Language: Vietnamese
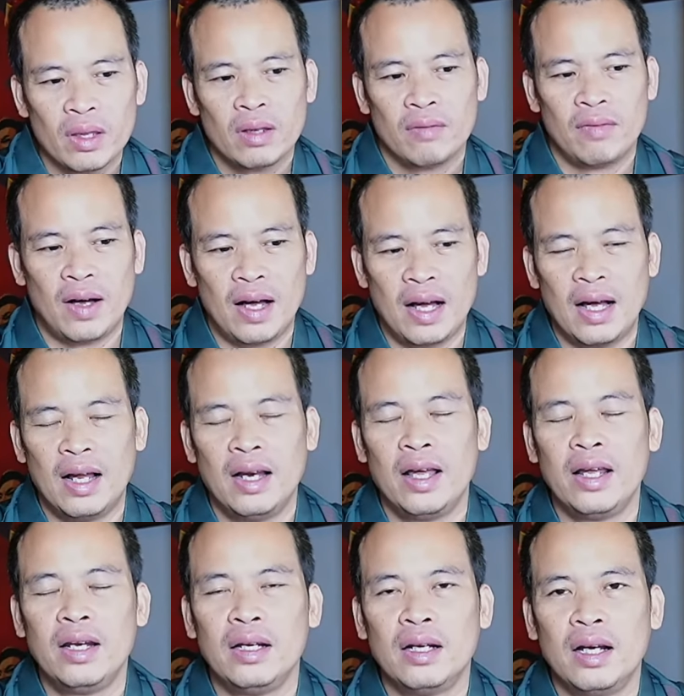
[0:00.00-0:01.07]
Và
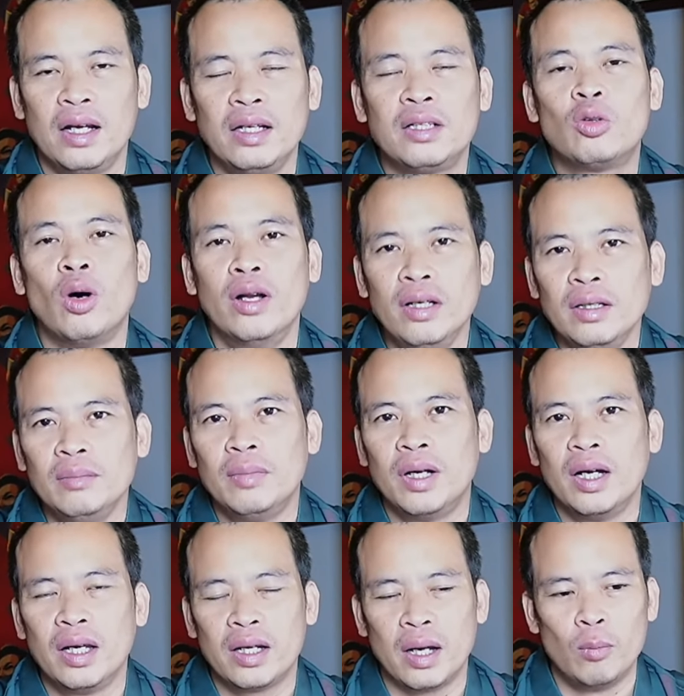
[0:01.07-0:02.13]
Lê Đức Tuấn
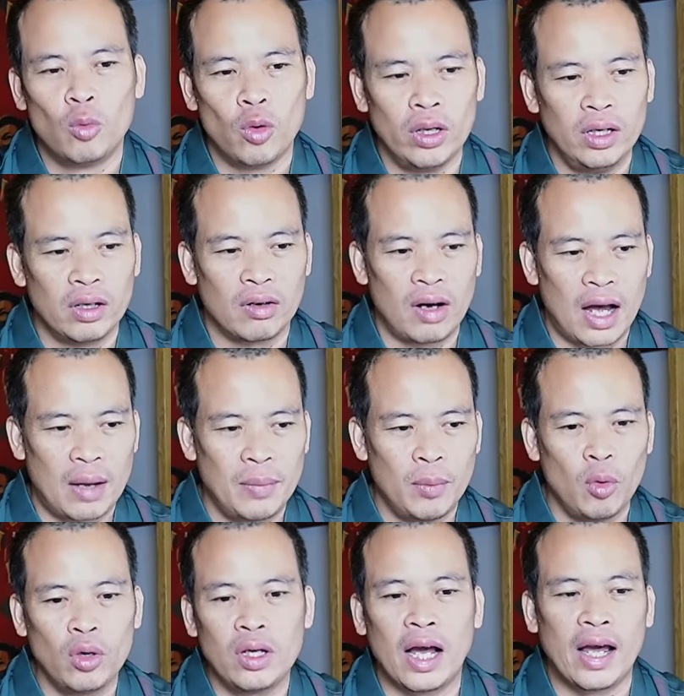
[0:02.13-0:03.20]
mới cầm quân được có
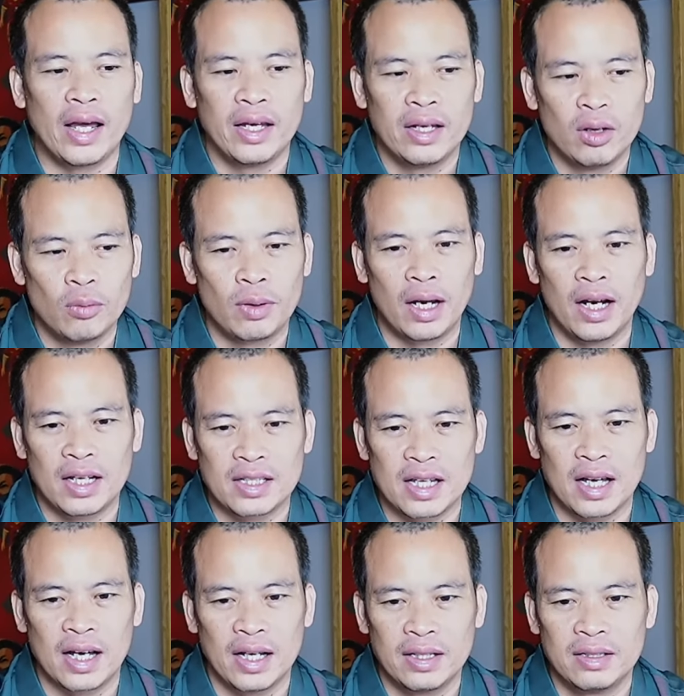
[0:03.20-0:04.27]
21 ngày, hôm nay là
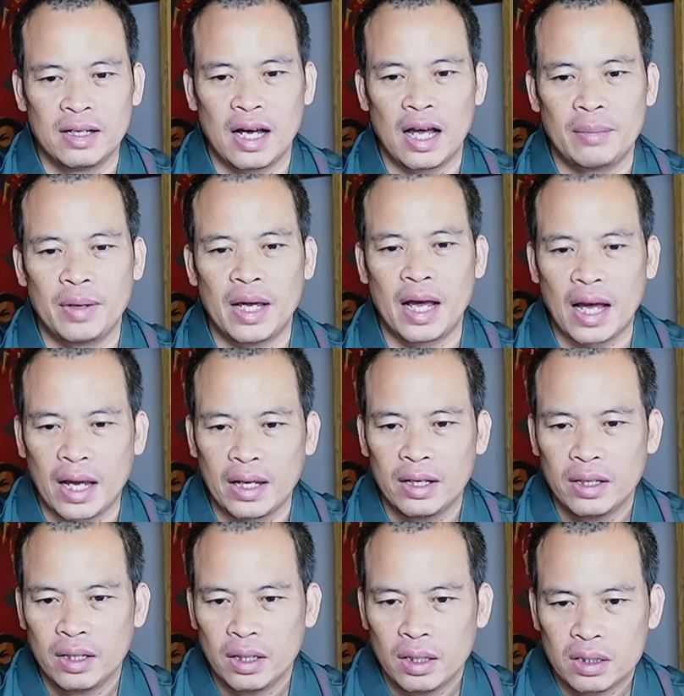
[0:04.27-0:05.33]
sang ngày thứ 22,
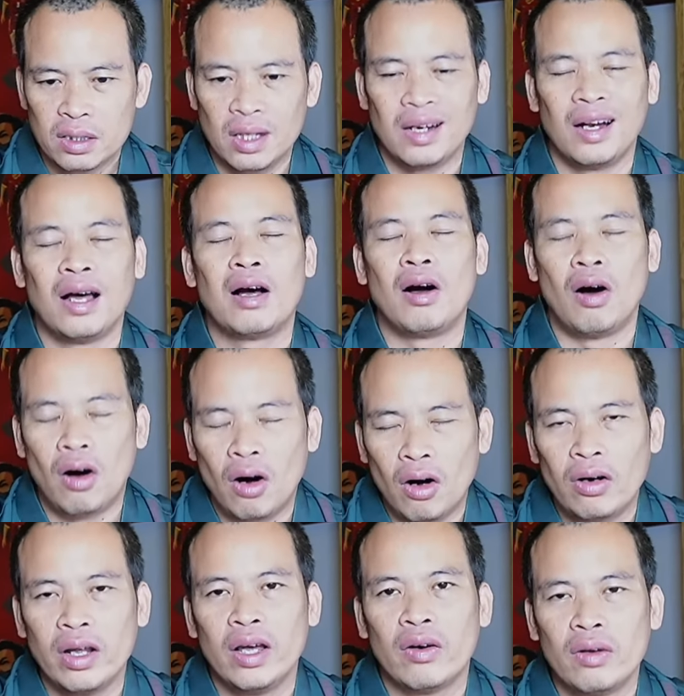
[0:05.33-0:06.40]
rất là
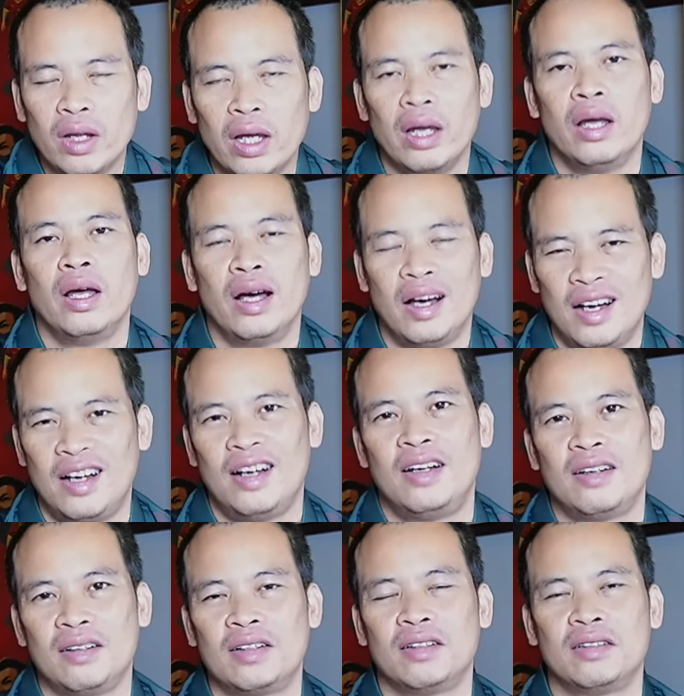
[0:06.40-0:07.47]
khó để có thể
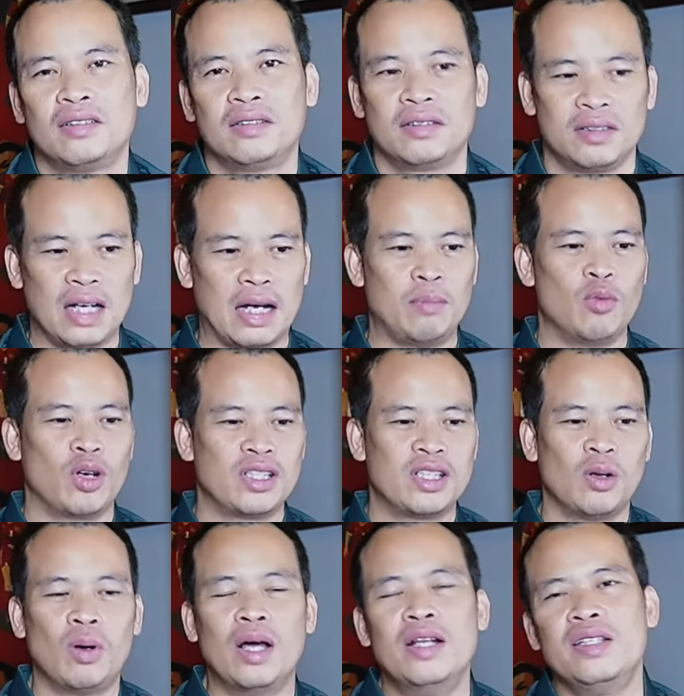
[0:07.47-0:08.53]
đặt một cái
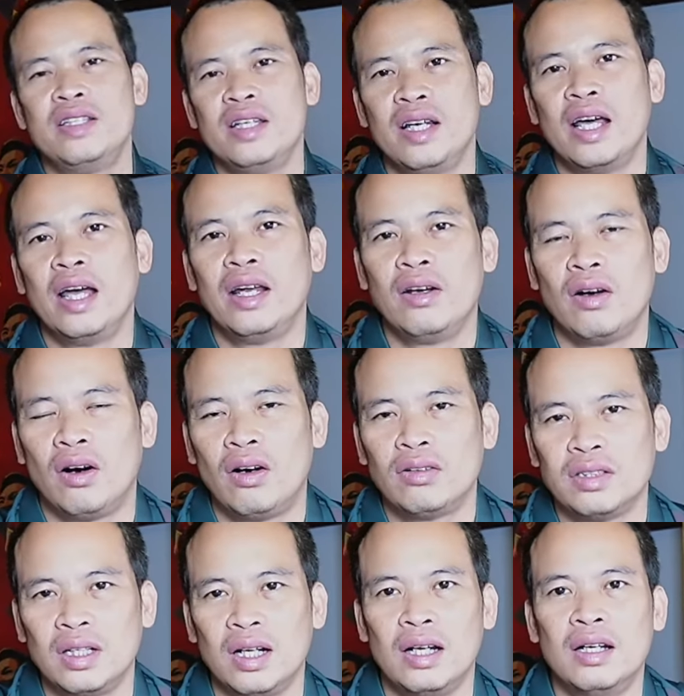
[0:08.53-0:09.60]
dấu ấn gì đấy nó
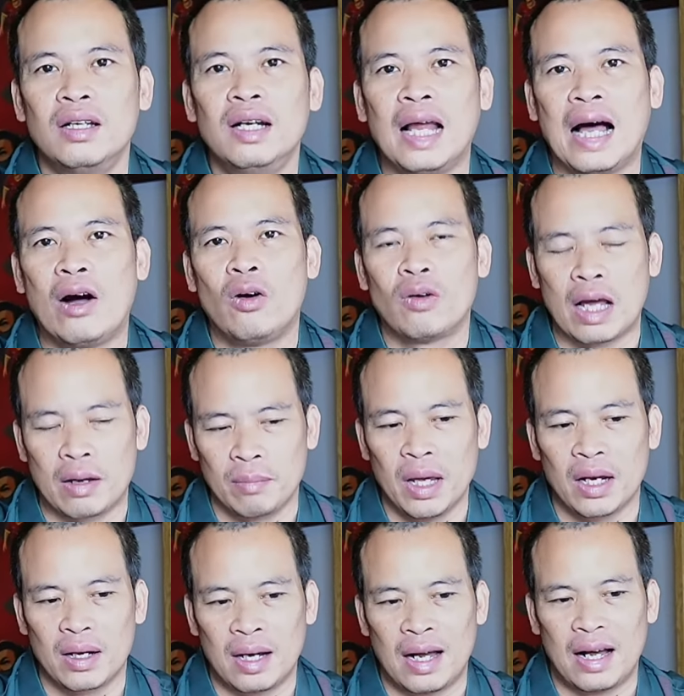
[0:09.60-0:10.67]
rất là lớn lao, đặc
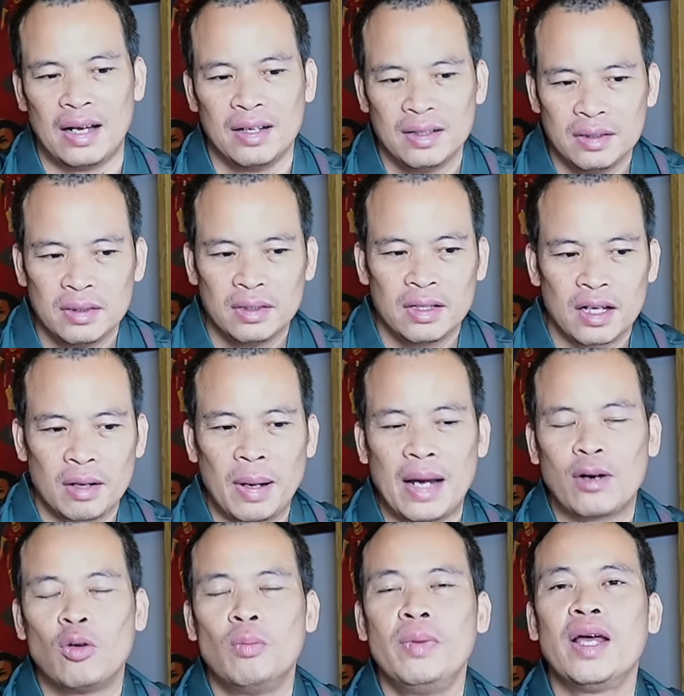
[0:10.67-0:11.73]
biệt là các
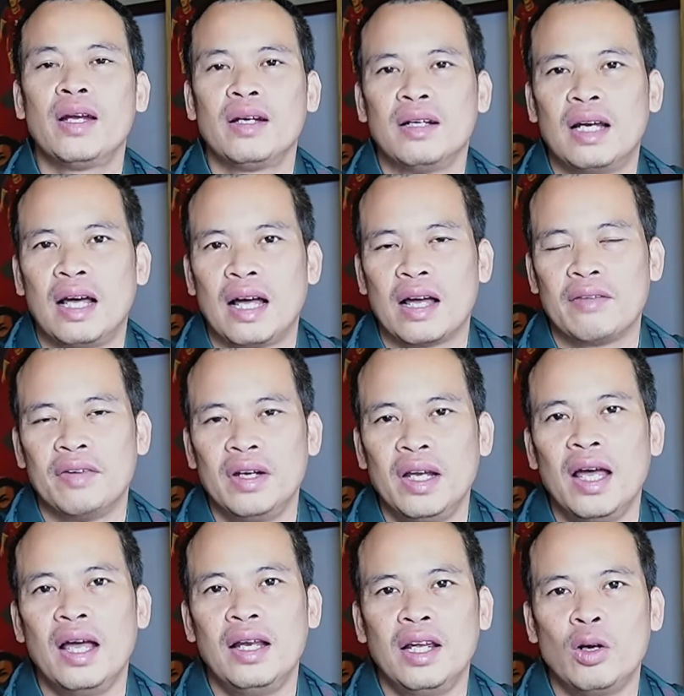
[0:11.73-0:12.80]
bạn cũng biết là cái vấn
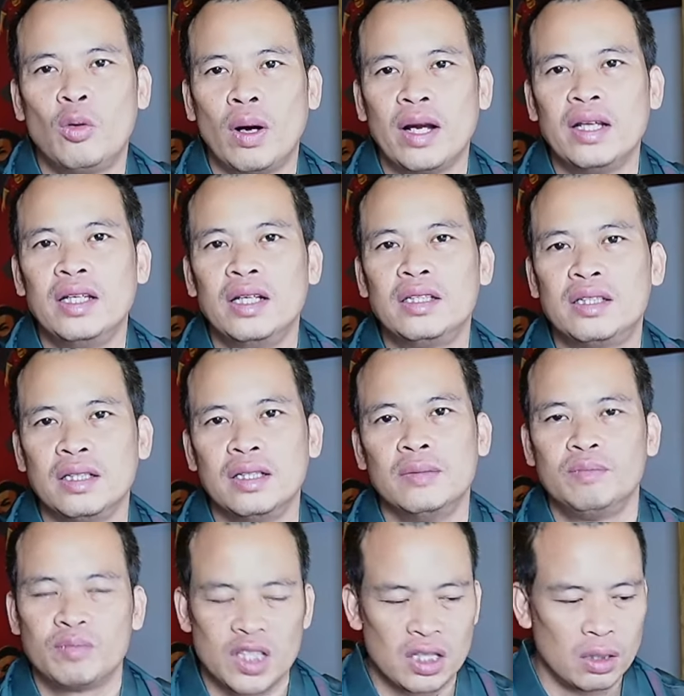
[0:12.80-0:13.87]
đề liên quan đến nhân sự,
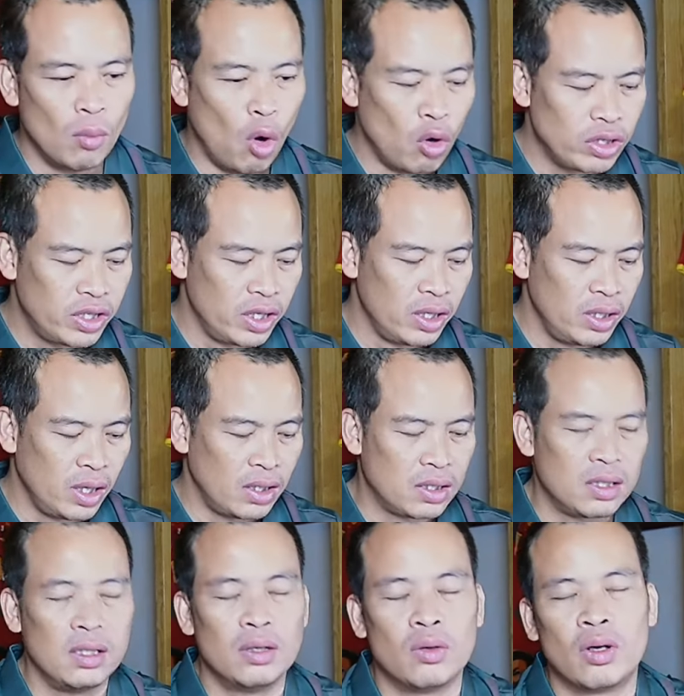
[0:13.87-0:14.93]
sự bố trí nhân
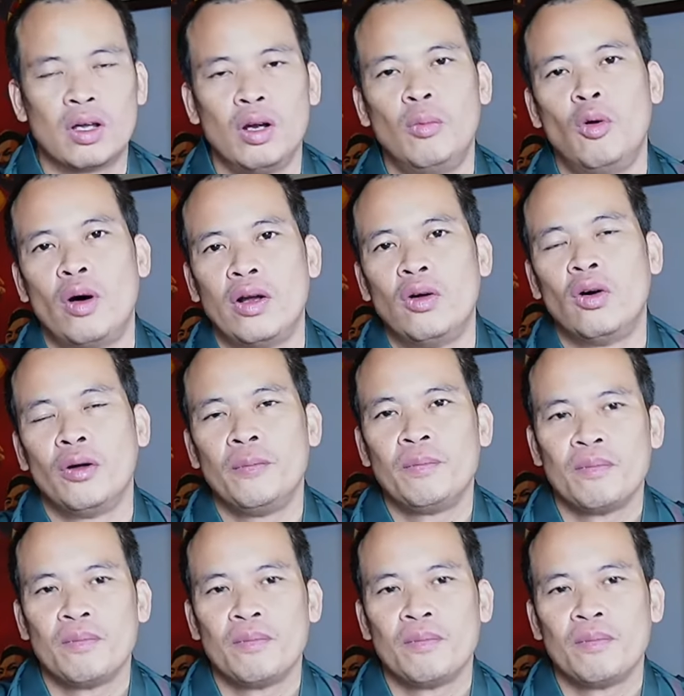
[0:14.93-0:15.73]
sự của câu lạc bộ Hà Nội.